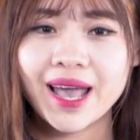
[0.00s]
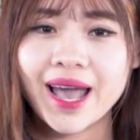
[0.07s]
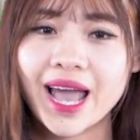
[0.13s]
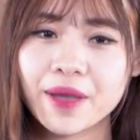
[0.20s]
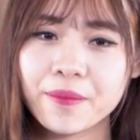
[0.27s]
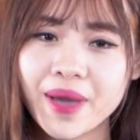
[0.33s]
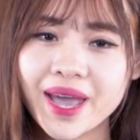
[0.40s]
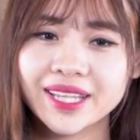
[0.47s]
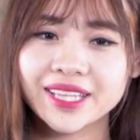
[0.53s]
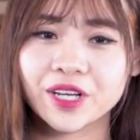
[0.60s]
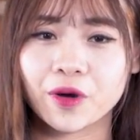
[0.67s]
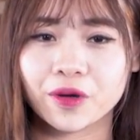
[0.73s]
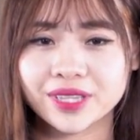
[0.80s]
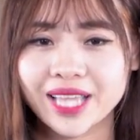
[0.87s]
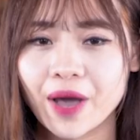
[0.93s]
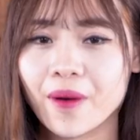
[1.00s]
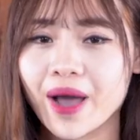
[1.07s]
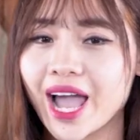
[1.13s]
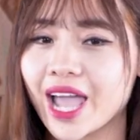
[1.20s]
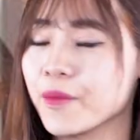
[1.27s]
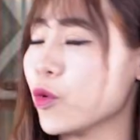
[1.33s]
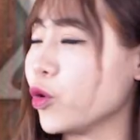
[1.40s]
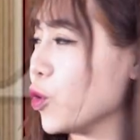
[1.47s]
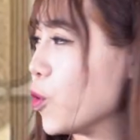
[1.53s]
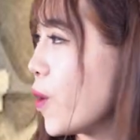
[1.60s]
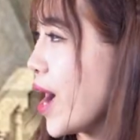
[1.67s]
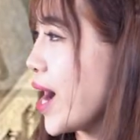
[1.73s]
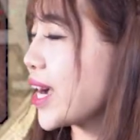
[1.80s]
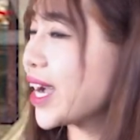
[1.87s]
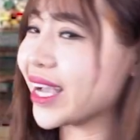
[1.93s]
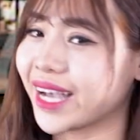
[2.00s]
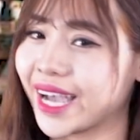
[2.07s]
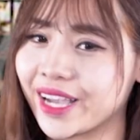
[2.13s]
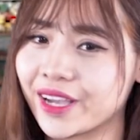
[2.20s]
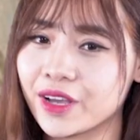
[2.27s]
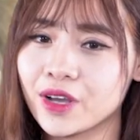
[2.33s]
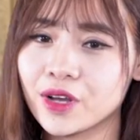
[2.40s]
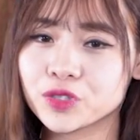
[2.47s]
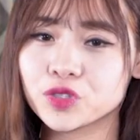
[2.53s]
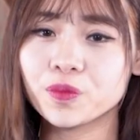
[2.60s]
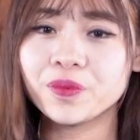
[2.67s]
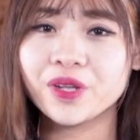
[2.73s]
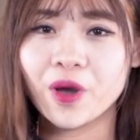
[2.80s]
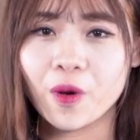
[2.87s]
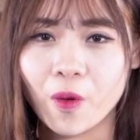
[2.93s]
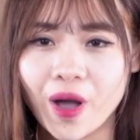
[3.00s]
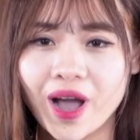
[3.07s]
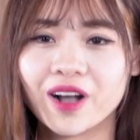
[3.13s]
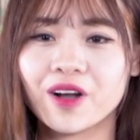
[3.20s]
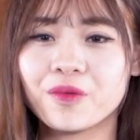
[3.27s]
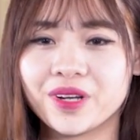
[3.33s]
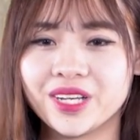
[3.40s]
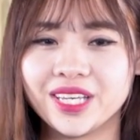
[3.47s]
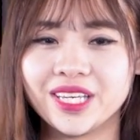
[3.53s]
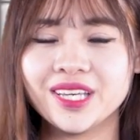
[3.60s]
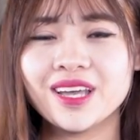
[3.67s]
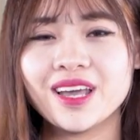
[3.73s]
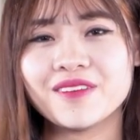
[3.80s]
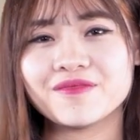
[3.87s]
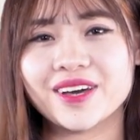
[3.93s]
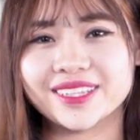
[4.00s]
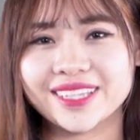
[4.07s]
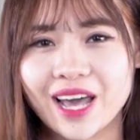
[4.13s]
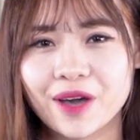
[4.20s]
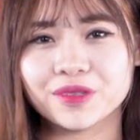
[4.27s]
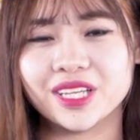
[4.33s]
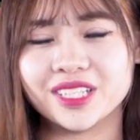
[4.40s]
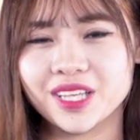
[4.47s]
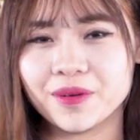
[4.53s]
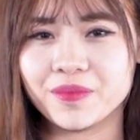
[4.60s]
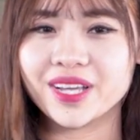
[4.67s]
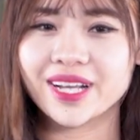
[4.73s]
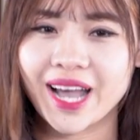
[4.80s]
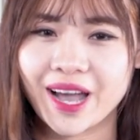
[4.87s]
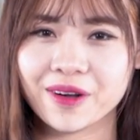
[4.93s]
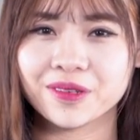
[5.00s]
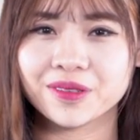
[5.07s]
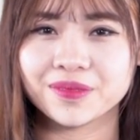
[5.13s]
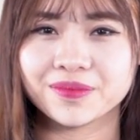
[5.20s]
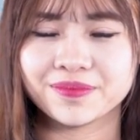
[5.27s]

Hai bên thì có tạo 2 bồn hoa cây cảnh giúp điều hòa không khí và tạo tính thẩm mỹ cao.